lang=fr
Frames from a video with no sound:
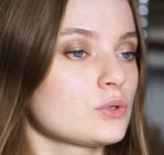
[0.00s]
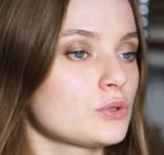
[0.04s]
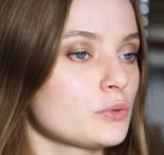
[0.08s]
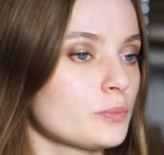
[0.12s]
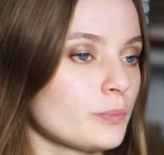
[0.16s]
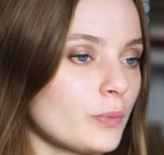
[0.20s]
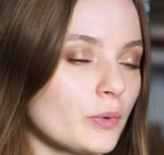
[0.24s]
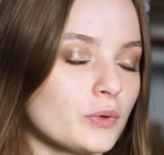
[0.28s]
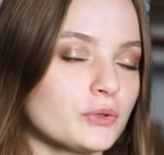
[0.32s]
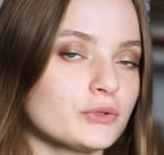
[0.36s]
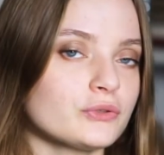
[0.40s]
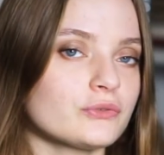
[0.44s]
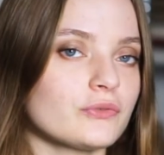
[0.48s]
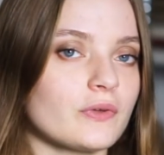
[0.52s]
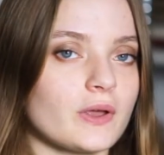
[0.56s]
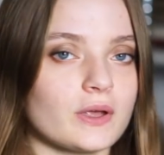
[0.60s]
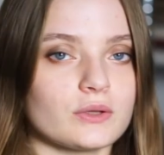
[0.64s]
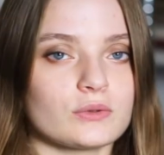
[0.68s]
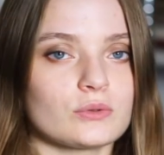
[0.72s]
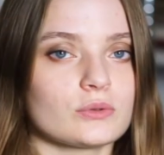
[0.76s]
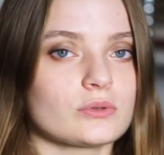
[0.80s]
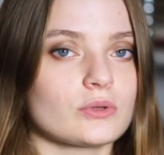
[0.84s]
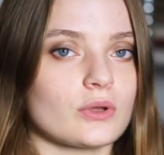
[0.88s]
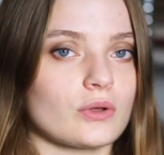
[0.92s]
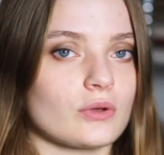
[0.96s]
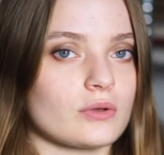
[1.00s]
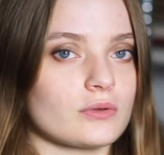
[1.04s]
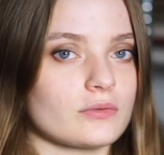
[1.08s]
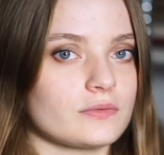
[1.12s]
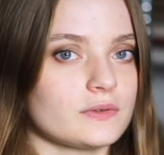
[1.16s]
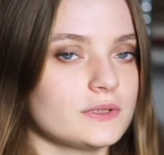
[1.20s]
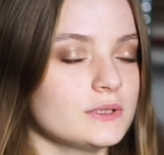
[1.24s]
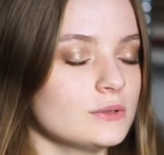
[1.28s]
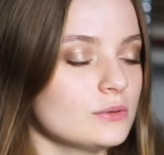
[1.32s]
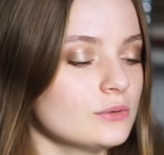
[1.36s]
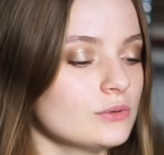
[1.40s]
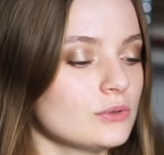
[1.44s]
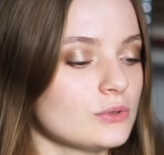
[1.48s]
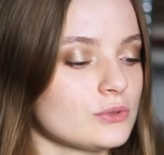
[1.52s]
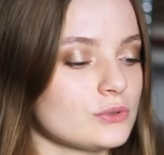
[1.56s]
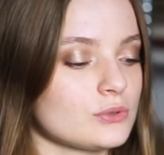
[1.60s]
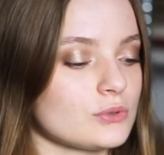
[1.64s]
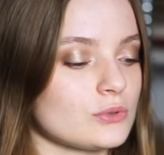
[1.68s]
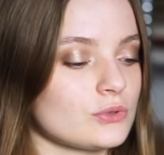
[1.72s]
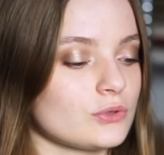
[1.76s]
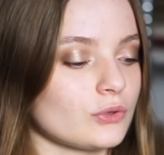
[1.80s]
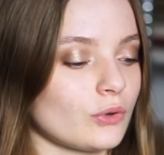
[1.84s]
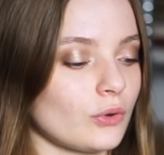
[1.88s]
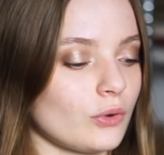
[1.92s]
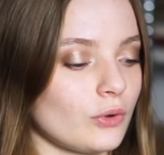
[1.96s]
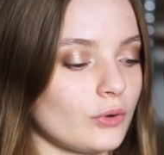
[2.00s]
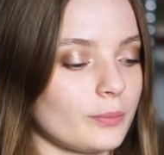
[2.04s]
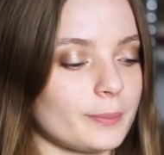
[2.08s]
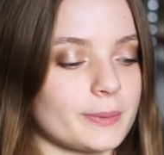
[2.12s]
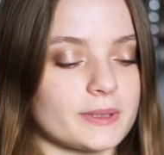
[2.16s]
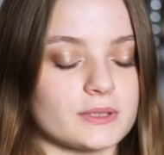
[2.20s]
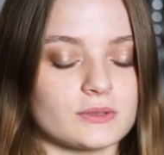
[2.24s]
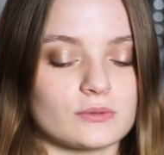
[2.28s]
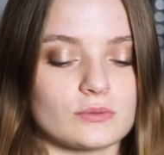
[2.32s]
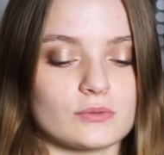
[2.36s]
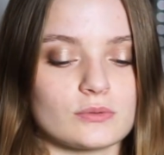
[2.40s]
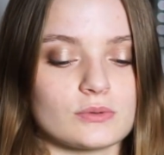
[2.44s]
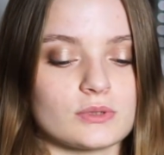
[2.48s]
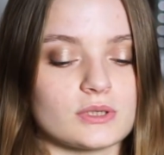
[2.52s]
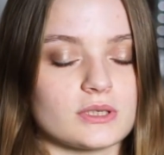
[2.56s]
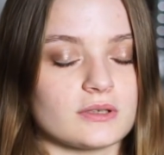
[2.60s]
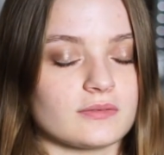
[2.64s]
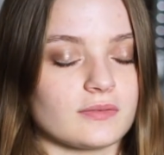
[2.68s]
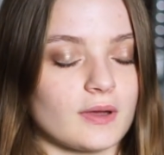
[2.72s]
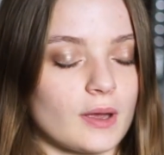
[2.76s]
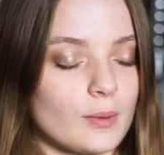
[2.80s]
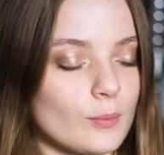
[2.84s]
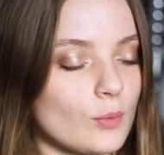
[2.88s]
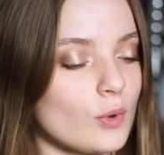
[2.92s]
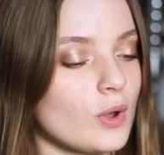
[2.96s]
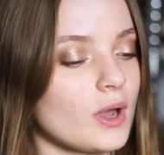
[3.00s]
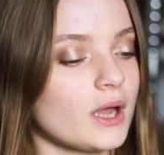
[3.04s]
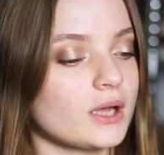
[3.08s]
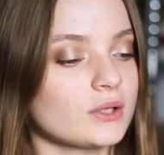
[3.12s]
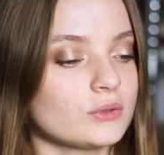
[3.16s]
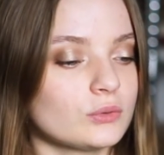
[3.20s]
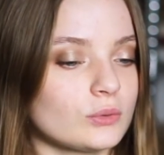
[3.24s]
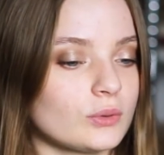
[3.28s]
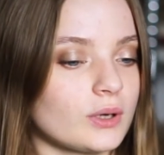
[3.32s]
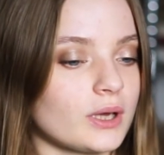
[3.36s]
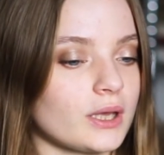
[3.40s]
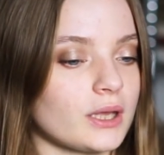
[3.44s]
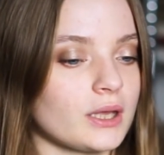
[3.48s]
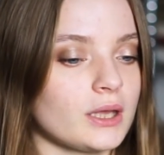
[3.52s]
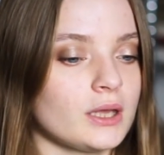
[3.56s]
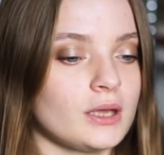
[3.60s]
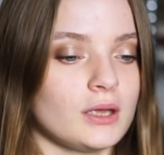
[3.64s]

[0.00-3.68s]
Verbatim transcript: Je pense faire d'autres vidéos de ce genre parce que j'ai vraiment adoré.